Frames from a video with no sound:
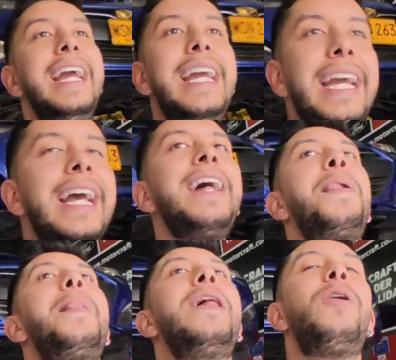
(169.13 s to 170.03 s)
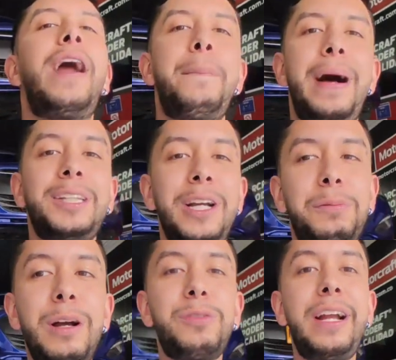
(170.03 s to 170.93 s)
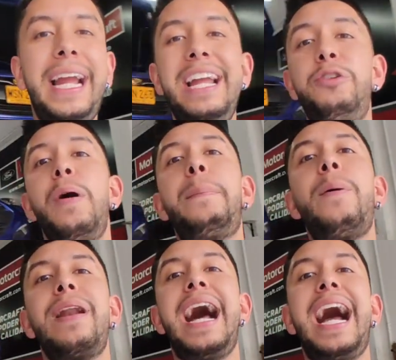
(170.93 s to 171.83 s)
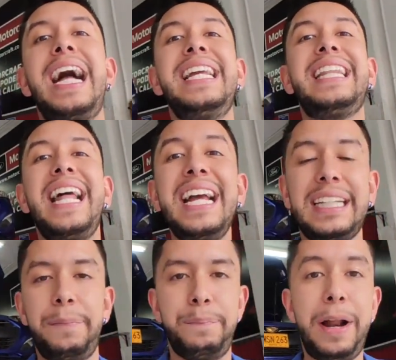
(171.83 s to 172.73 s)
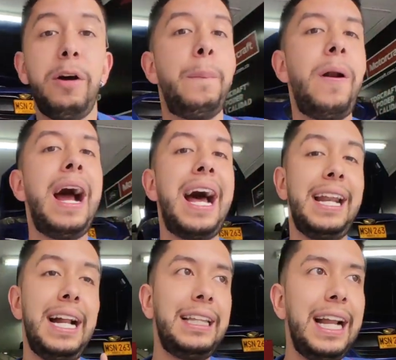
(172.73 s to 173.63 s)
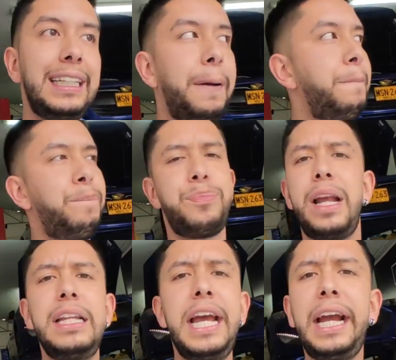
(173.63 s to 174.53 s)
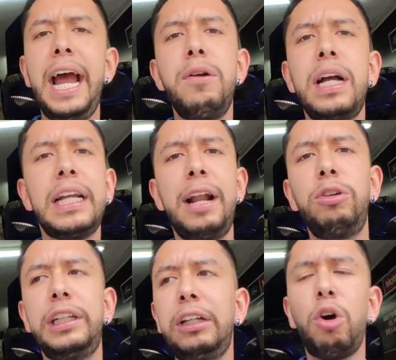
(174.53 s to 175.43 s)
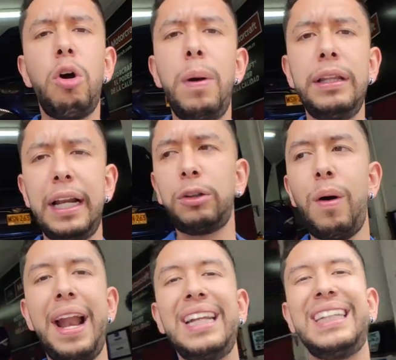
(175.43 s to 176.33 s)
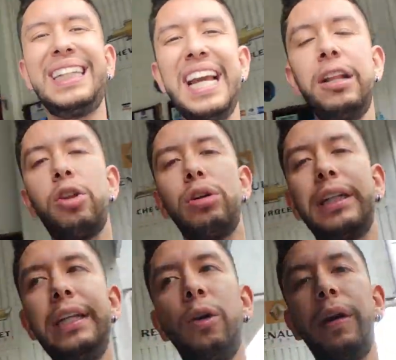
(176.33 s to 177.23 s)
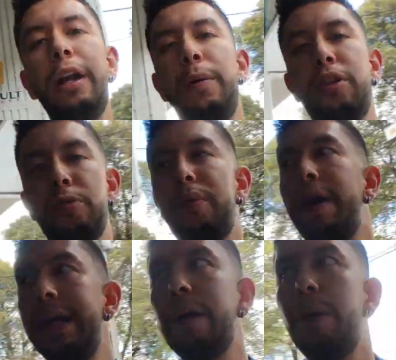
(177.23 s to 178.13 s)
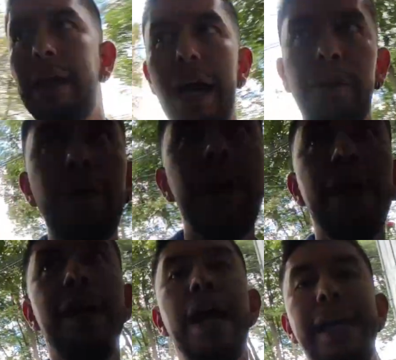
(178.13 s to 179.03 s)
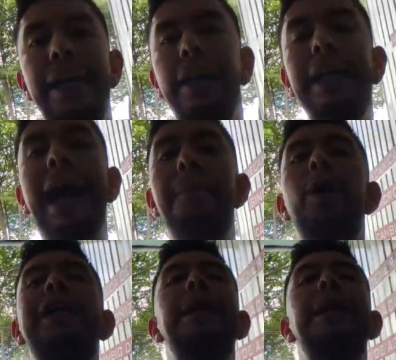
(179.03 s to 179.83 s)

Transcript: Y lo que pasó después fue que yo iba por la calle 13, perdón, por la carrera 13 Llegué en un aceleroncito como en tres cuadras, 105 kilómetros por hora llegó el carro y, cambió el